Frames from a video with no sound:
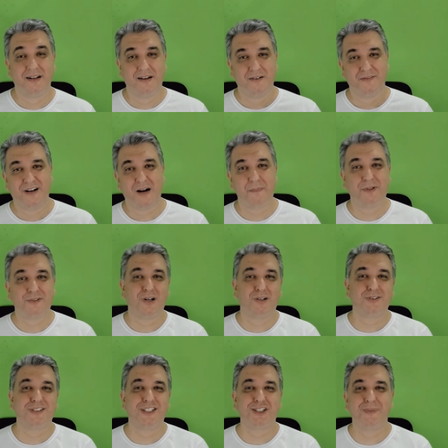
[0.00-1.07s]
Fala pessoal,
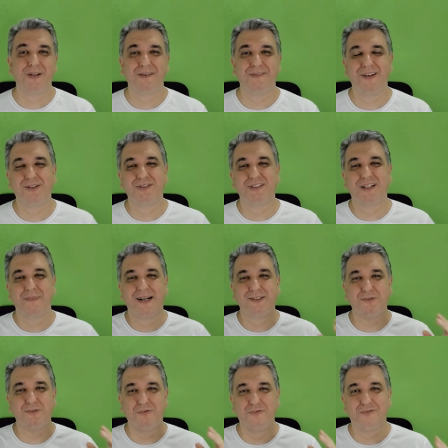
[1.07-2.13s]
sejam bem-vindos a mais
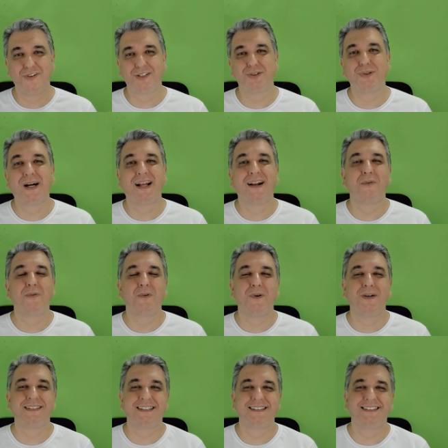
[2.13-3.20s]
um vídeo do canal
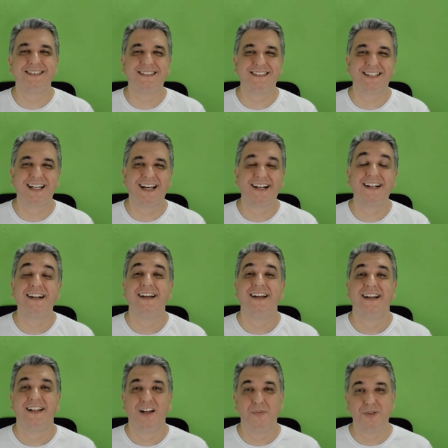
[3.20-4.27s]
Coisas de Design.
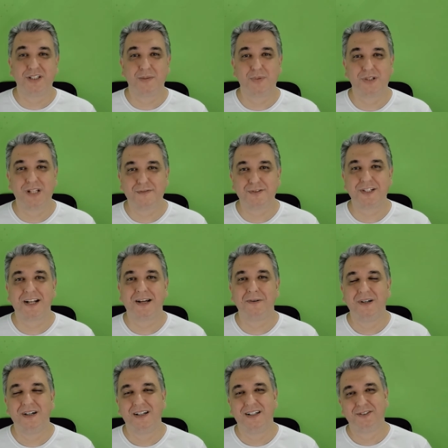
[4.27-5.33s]
Eu me chamo David Nel,
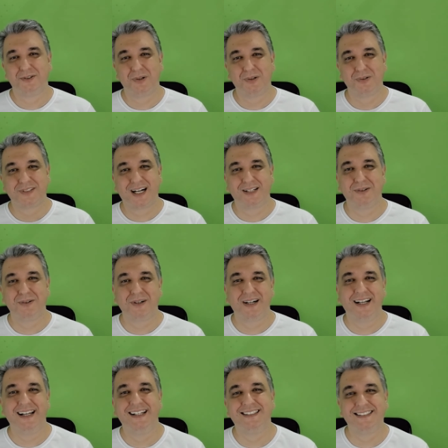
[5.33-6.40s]
sou ilustrador
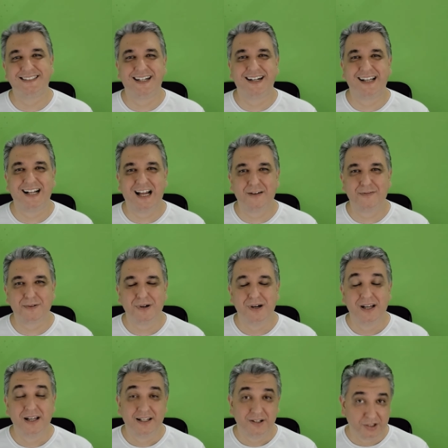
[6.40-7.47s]
e designer gráfico.
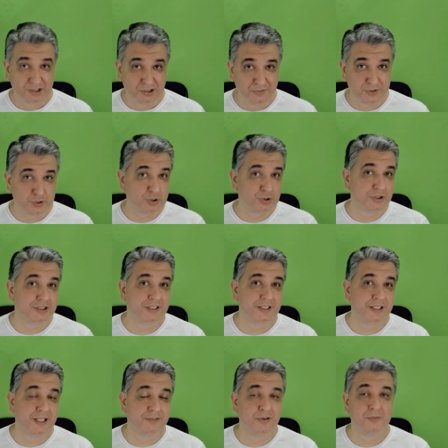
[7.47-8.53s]
E no vídeo de hoje
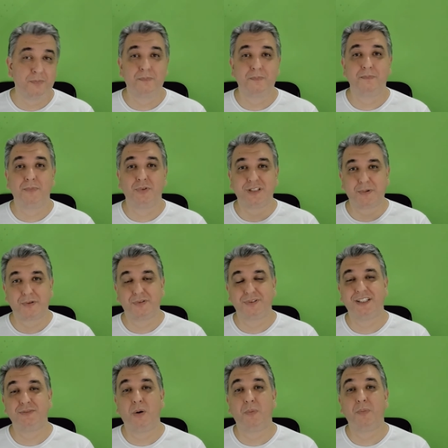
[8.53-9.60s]
eu vou mostrar para
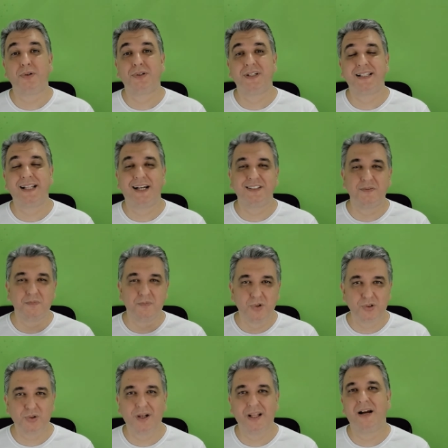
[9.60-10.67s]
vocês uma oportunidade
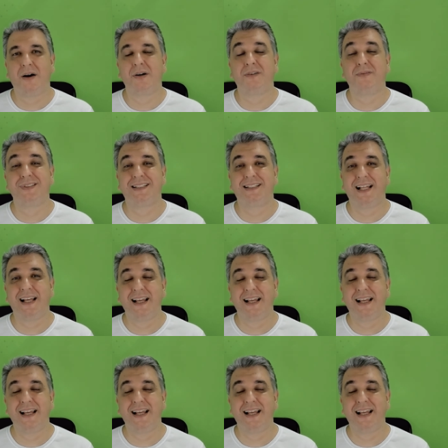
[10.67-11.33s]
muito legal que você tem